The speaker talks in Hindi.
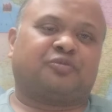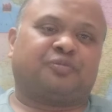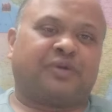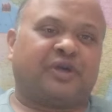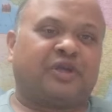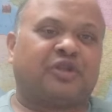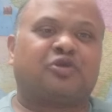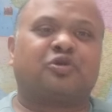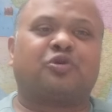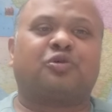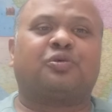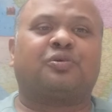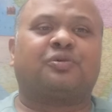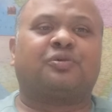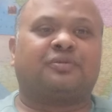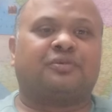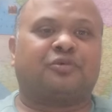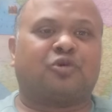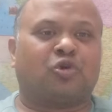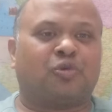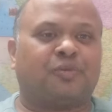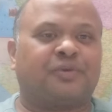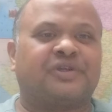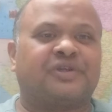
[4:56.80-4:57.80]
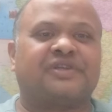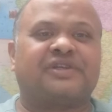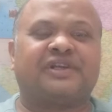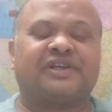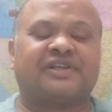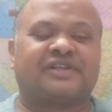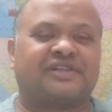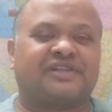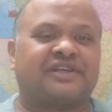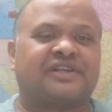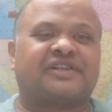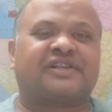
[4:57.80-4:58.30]
भी तो ओ बी सी
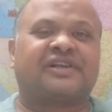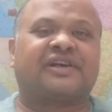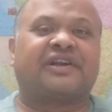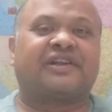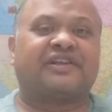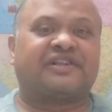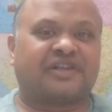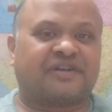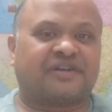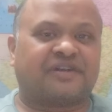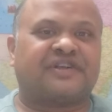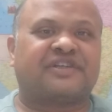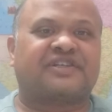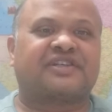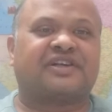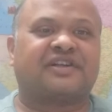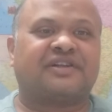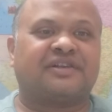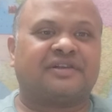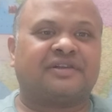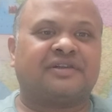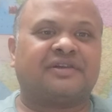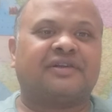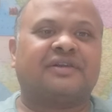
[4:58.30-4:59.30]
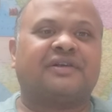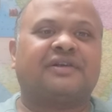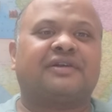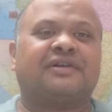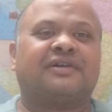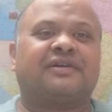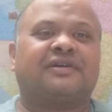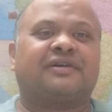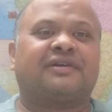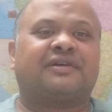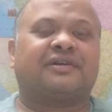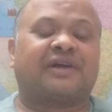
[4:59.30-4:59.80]
एस सी एस टी का रिजर्वेशन
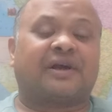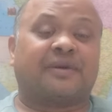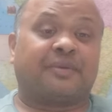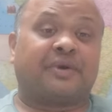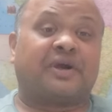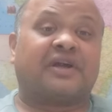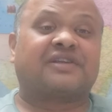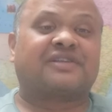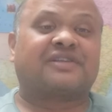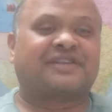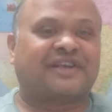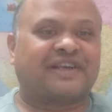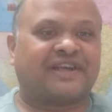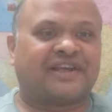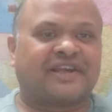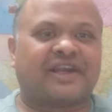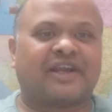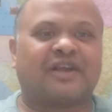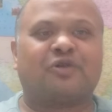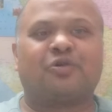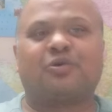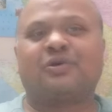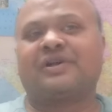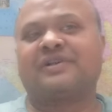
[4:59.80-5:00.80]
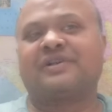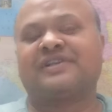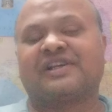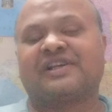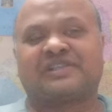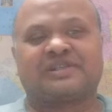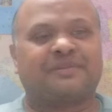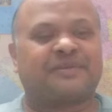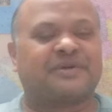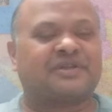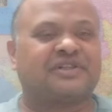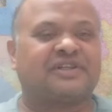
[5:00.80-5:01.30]
हम हंस की कह लो
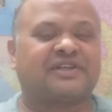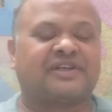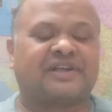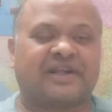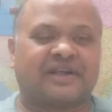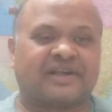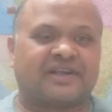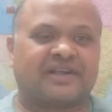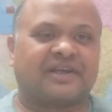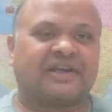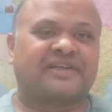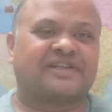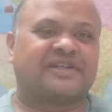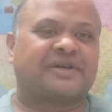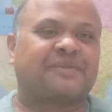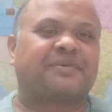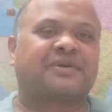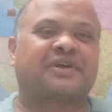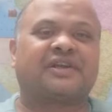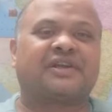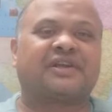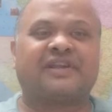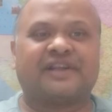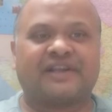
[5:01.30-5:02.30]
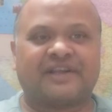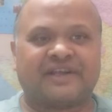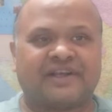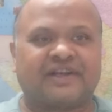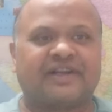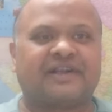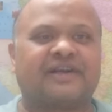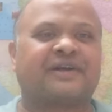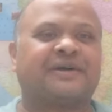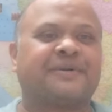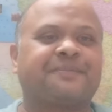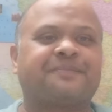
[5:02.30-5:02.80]
जैसे मर्जी कह के एक्सेप्ट कर ही रहे हैं
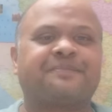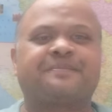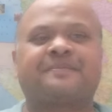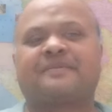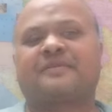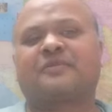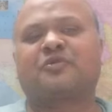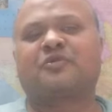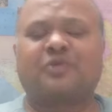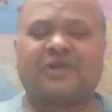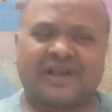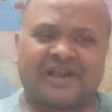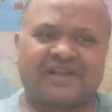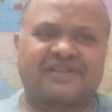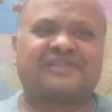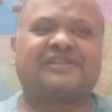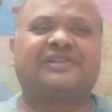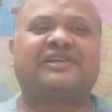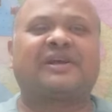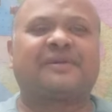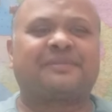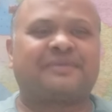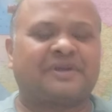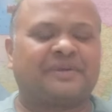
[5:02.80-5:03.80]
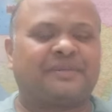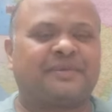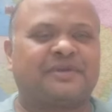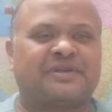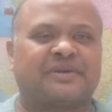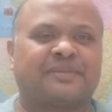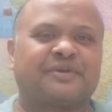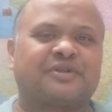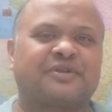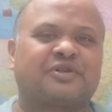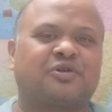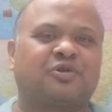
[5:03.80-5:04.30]
ना तो ऐसे ही आप ये भी
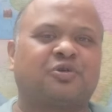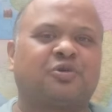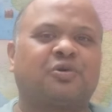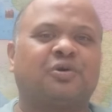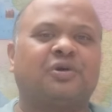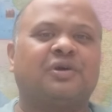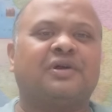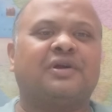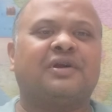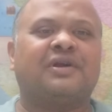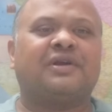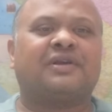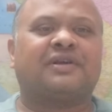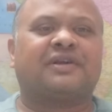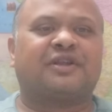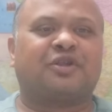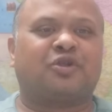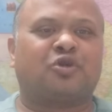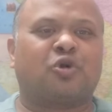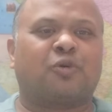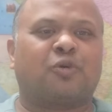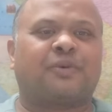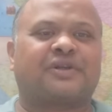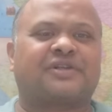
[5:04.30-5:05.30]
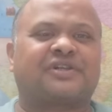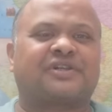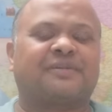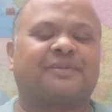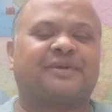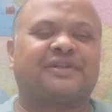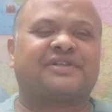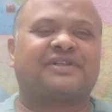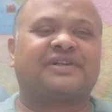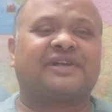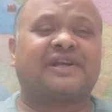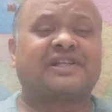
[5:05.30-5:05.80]
समझ लो कि दो परसेंट
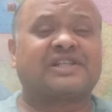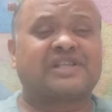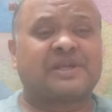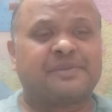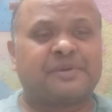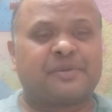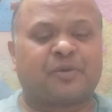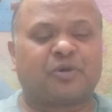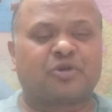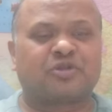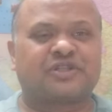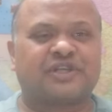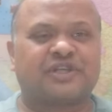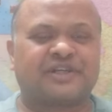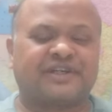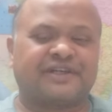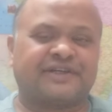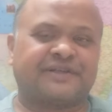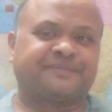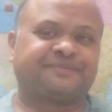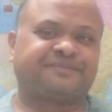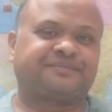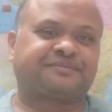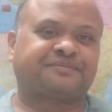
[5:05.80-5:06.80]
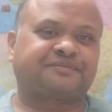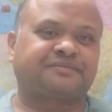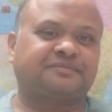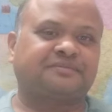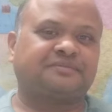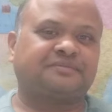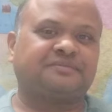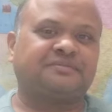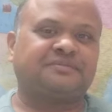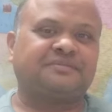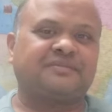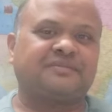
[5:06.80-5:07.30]
बच्चे ऐसे भी पहुँचेंगे
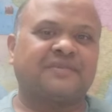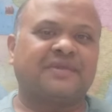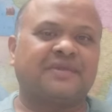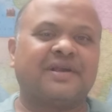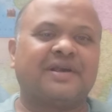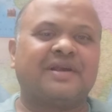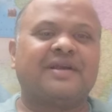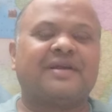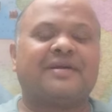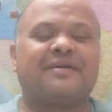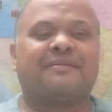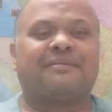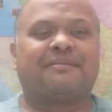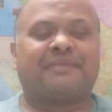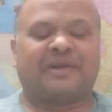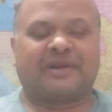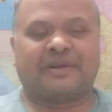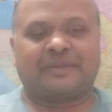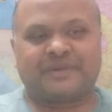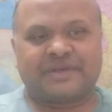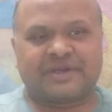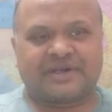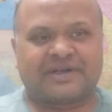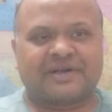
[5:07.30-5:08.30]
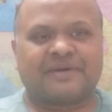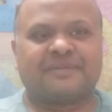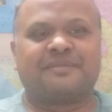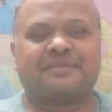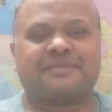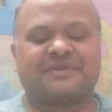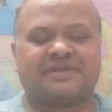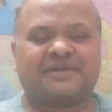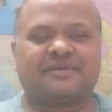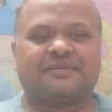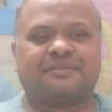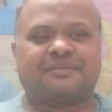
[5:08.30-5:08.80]
मतलब ये कम
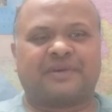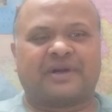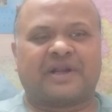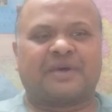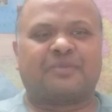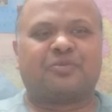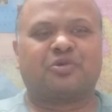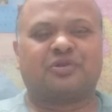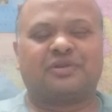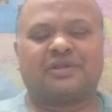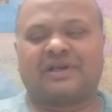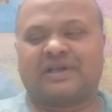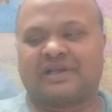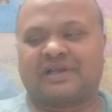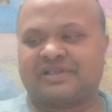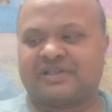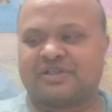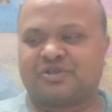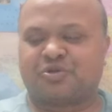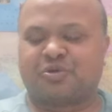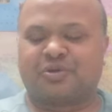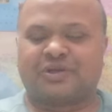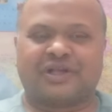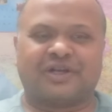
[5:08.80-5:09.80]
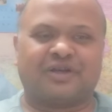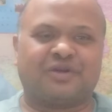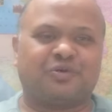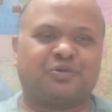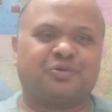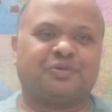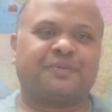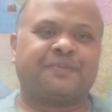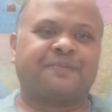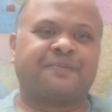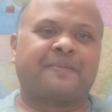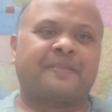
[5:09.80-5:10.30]
बड़ा मुद्दा है जस्ट टू टेल
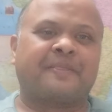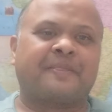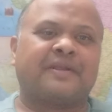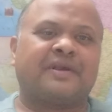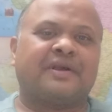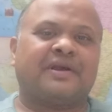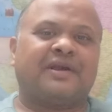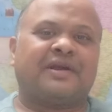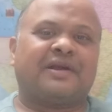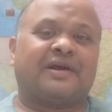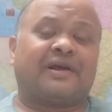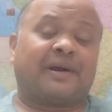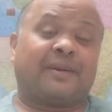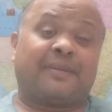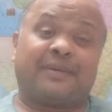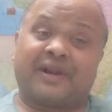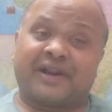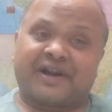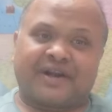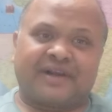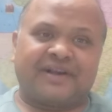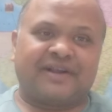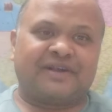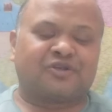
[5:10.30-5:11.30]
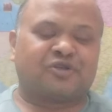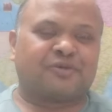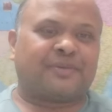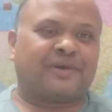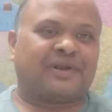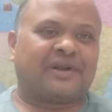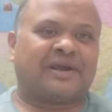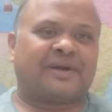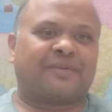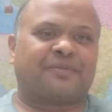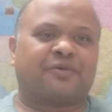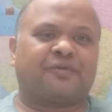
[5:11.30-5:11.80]
यू अब लर्निंग जो
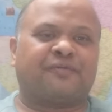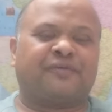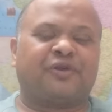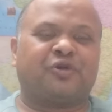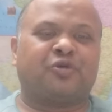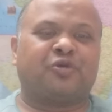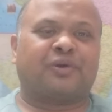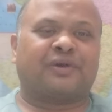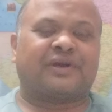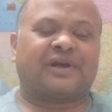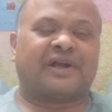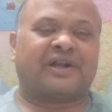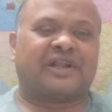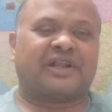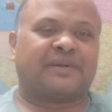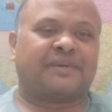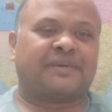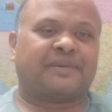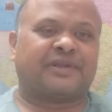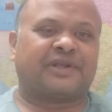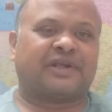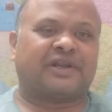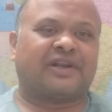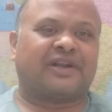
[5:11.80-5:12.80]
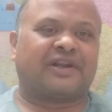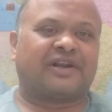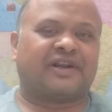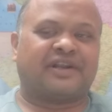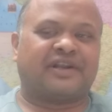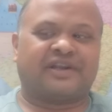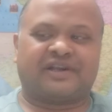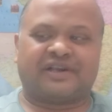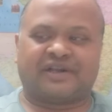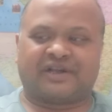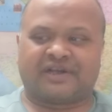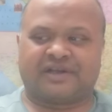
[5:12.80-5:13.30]
मैंने आपको वीडियो के टाइटल में बताया
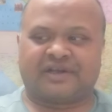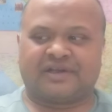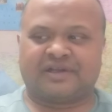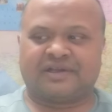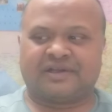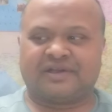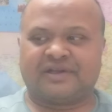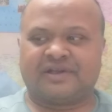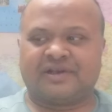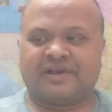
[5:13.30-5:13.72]
लर्निंग क्या है